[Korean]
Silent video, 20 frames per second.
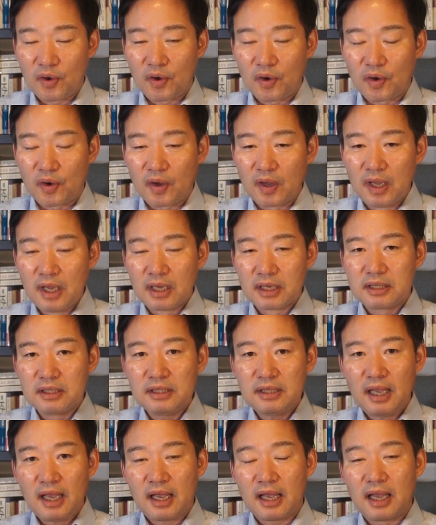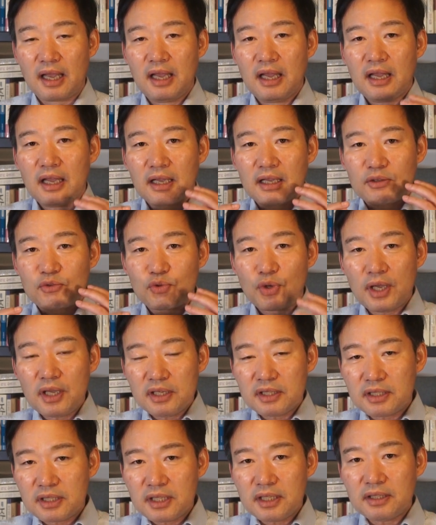어. 근데
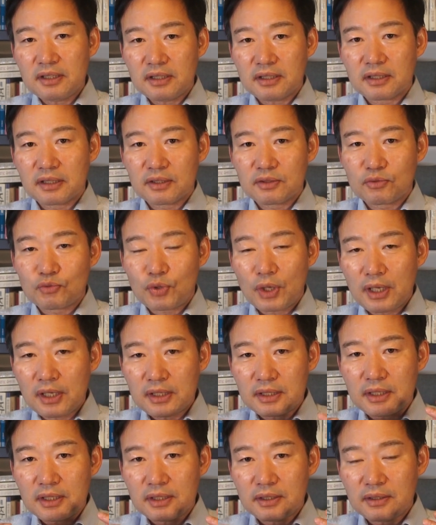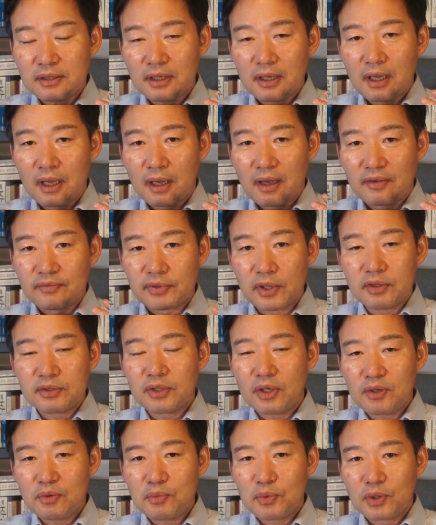최신 최신
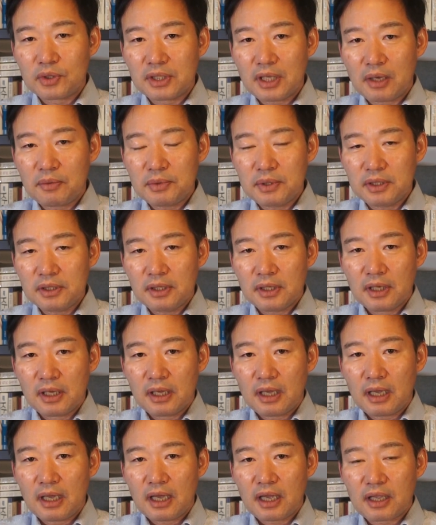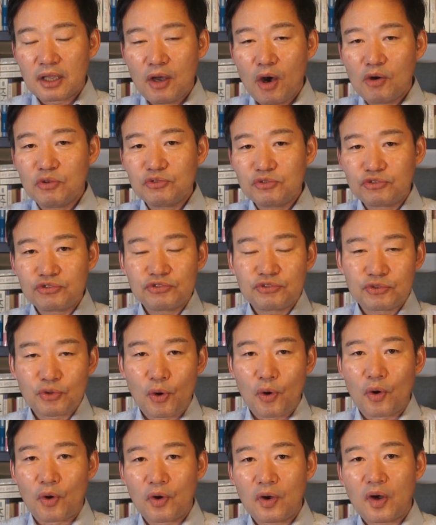버전은 뭐냐면 에,
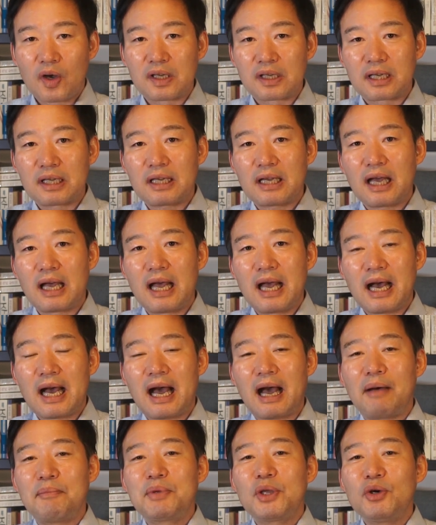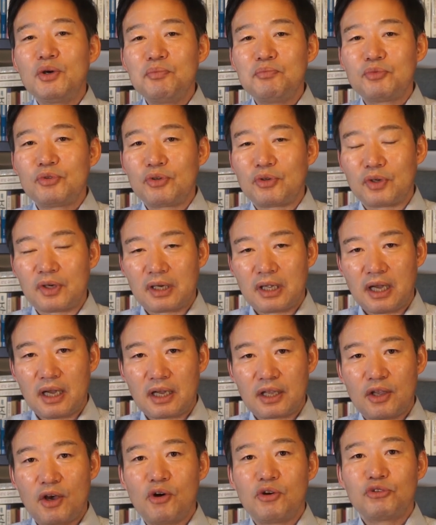경수로 어, 그러니까 가벼운 물
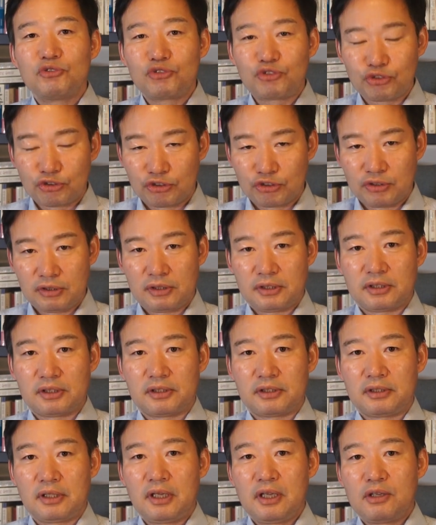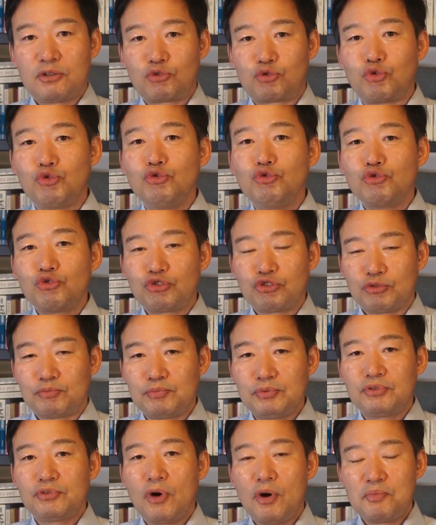어, 경수 음. 중수
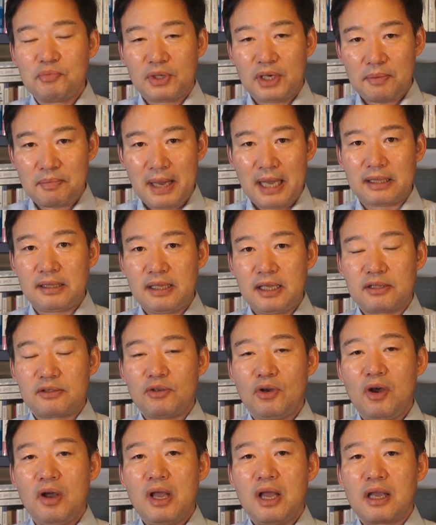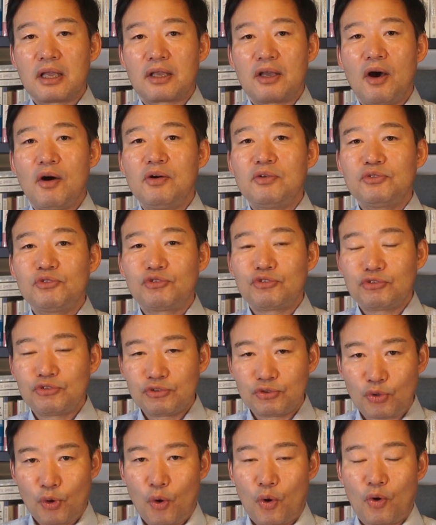무거운 물의 반대죠
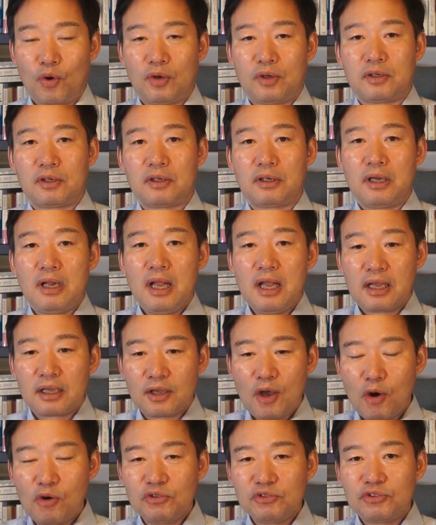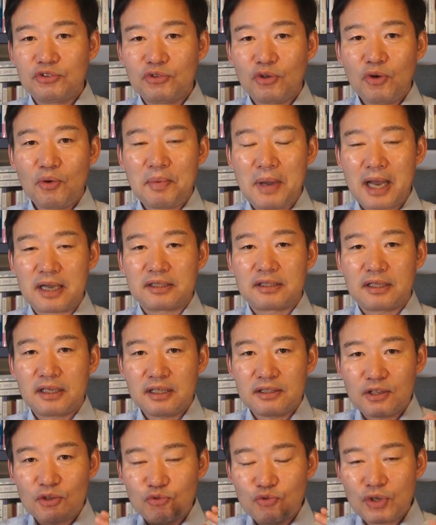경수로 어, 경수로
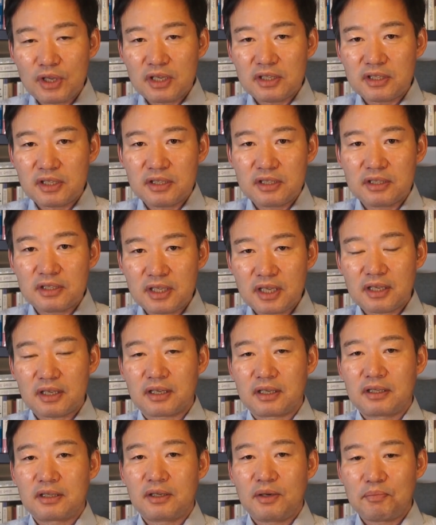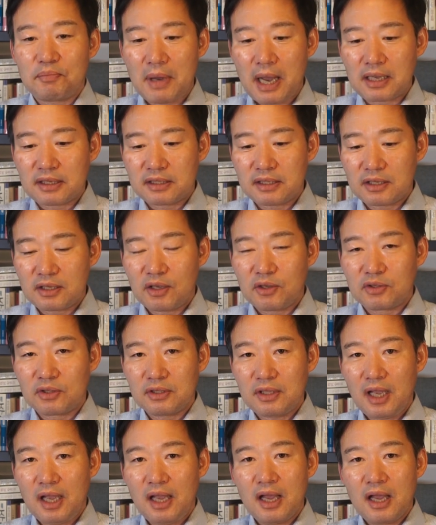방식이 이제 최신식 그런
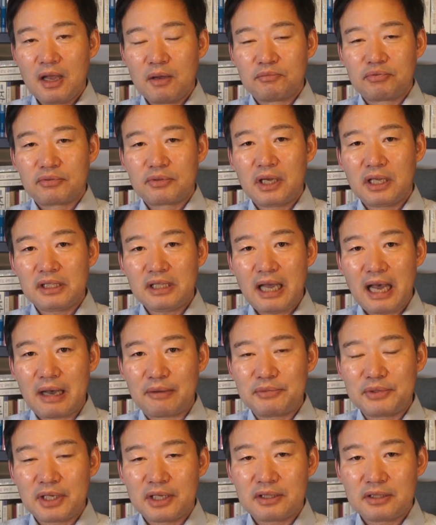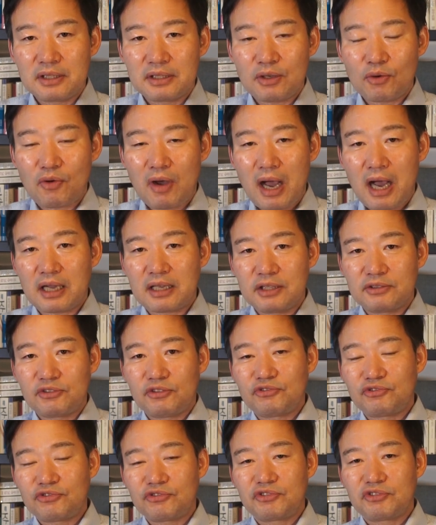방식이었는데 북한은 아무래도 이제
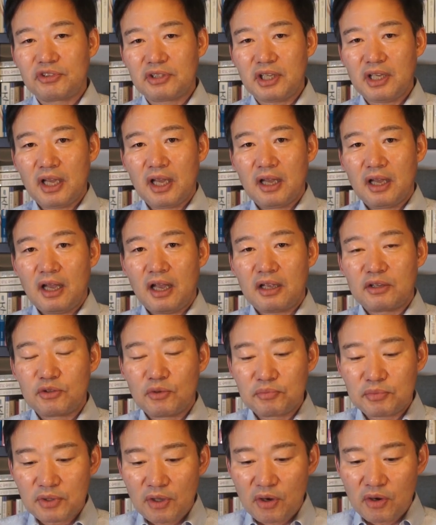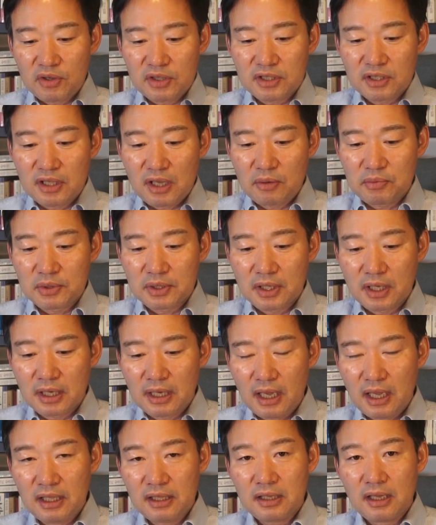과학기술 수준이 에, 좀 떨어지다
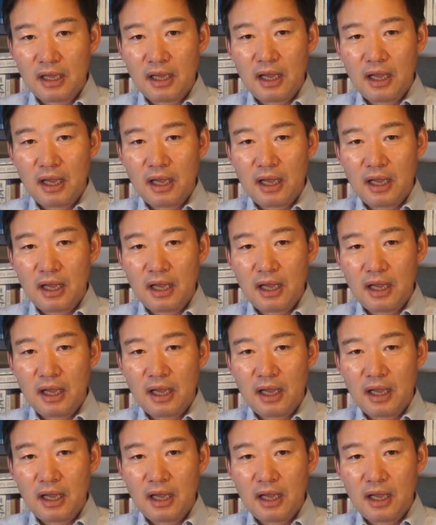보니까